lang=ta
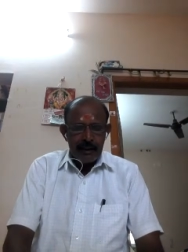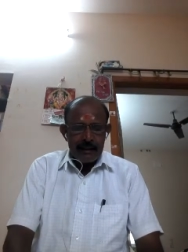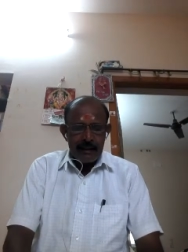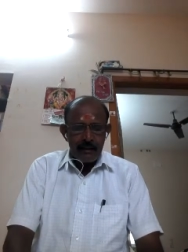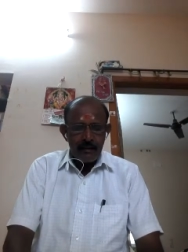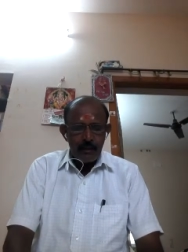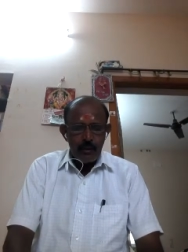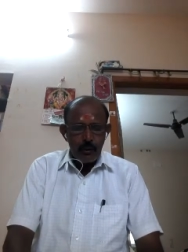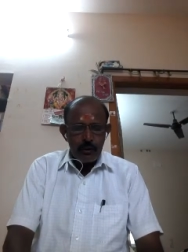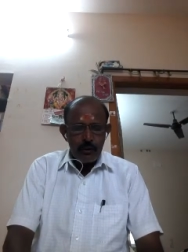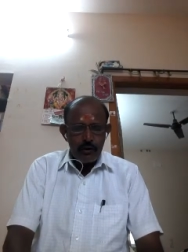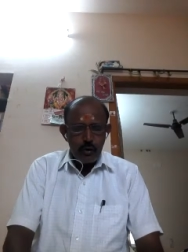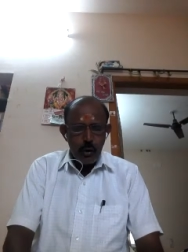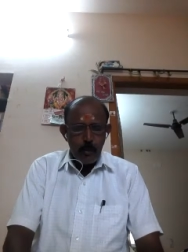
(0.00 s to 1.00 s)
அதாவது வந்து
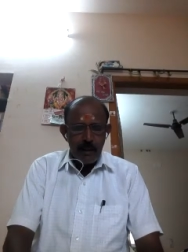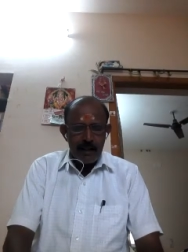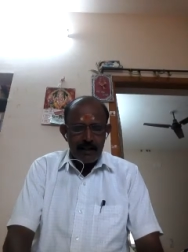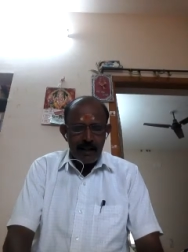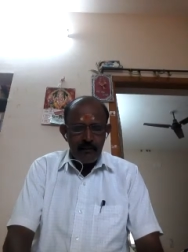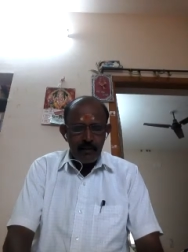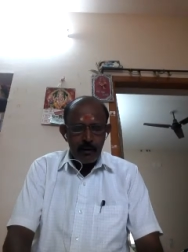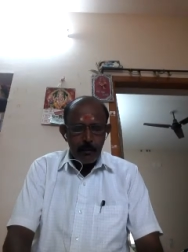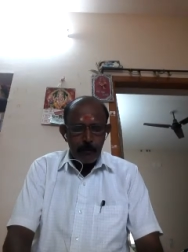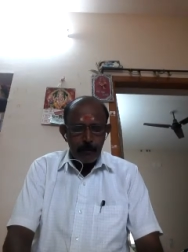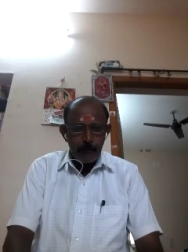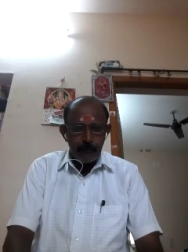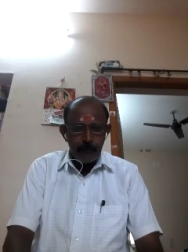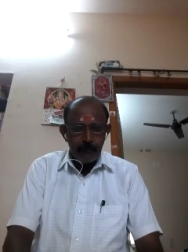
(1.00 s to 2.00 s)
கொஞ்சம் சோம்பேறித்தனம் வரும்
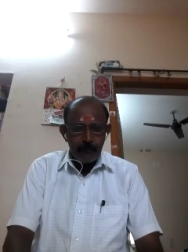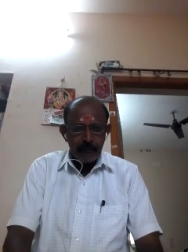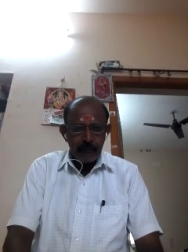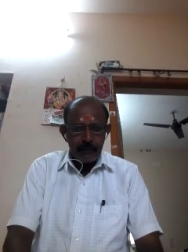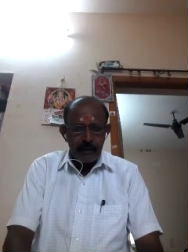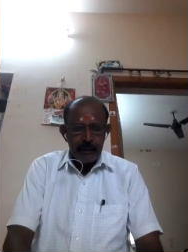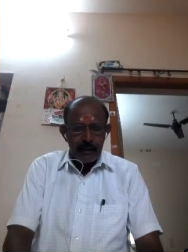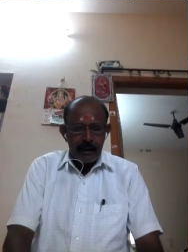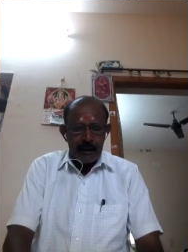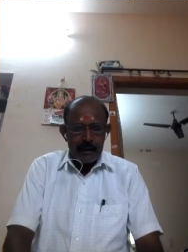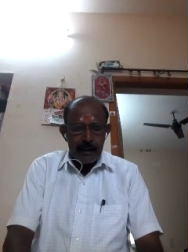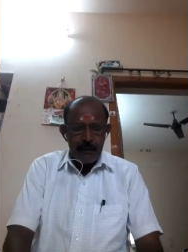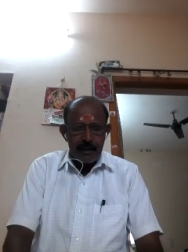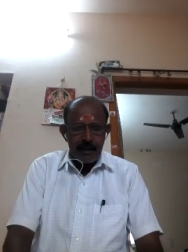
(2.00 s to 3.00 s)

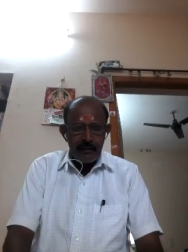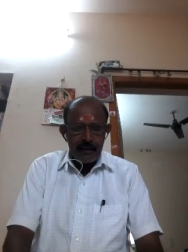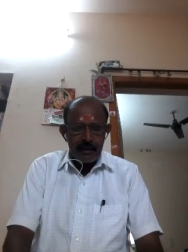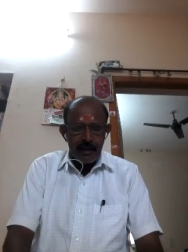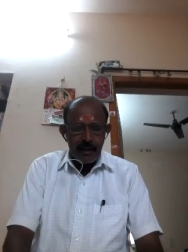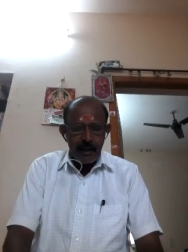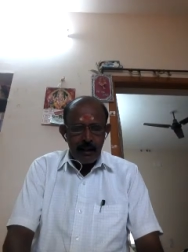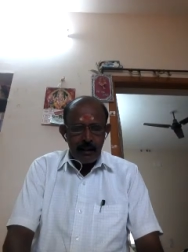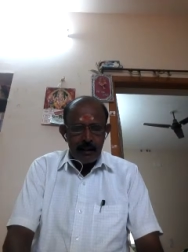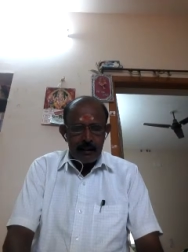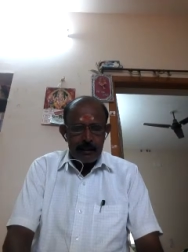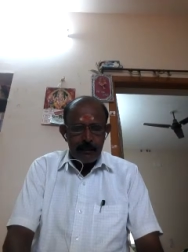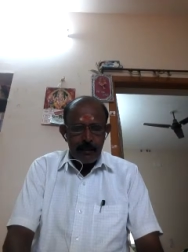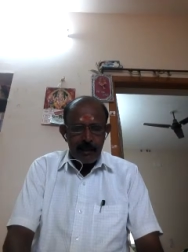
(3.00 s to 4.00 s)
அதே மாதிரி வந்து
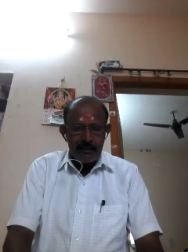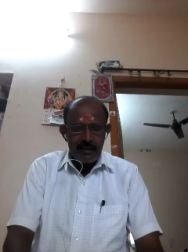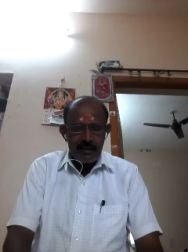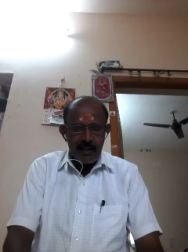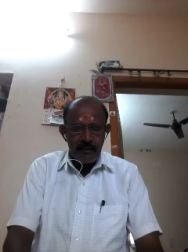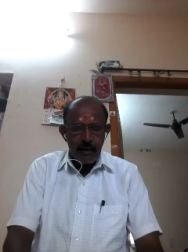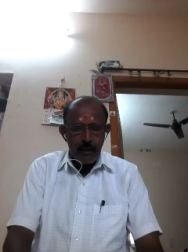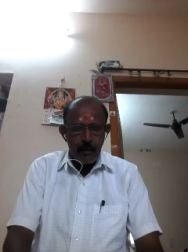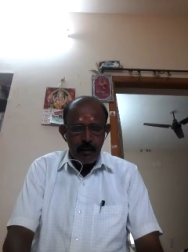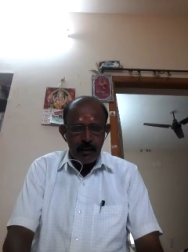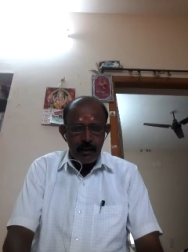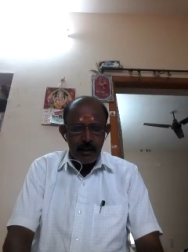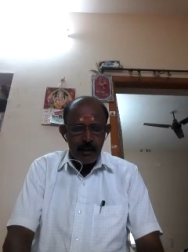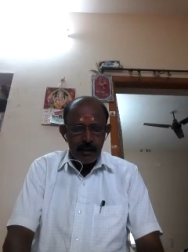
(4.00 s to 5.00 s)
இந்த மாதத்தில்
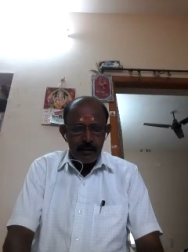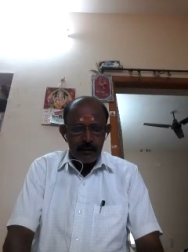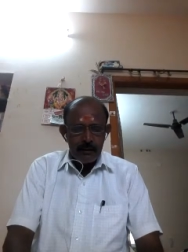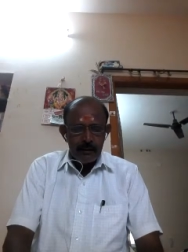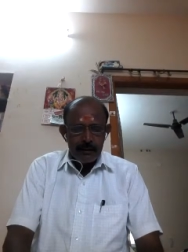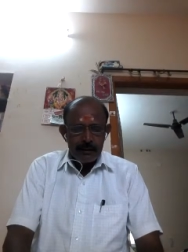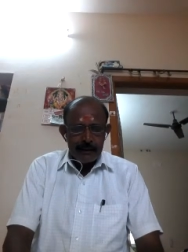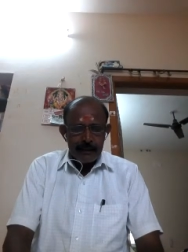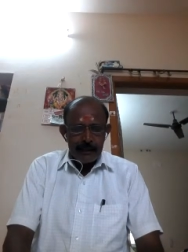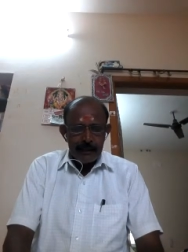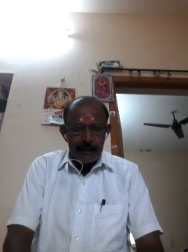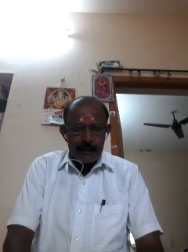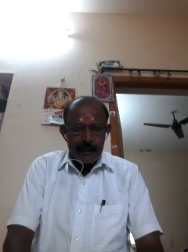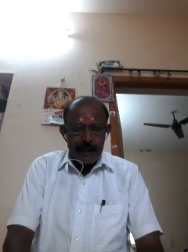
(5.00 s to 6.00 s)
வரும்போது
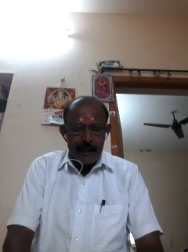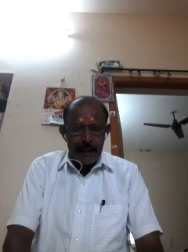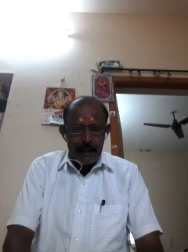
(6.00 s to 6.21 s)
தீ